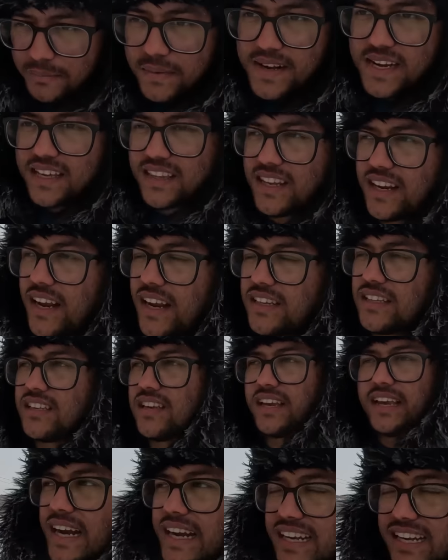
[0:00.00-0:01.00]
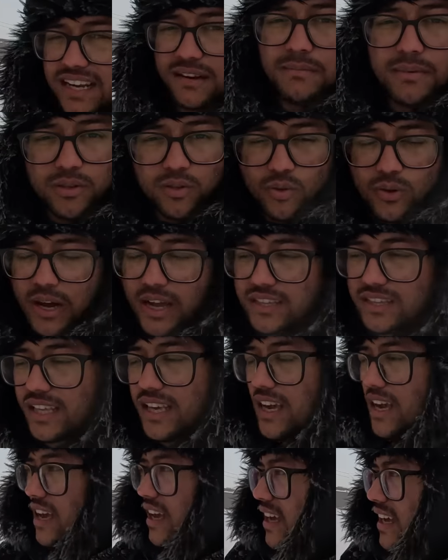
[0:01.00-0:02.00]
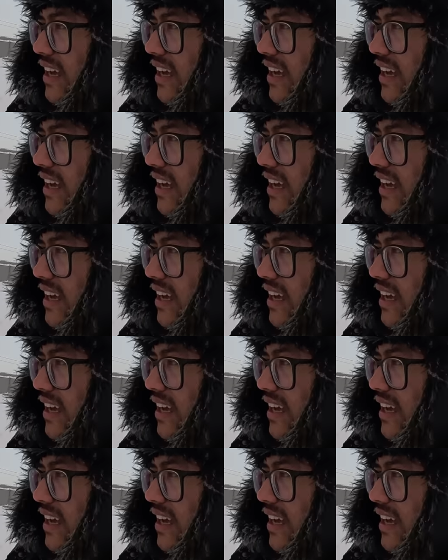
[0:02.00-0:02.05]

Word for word: बढ़िया तरीके से हीटर में सुखाते हैं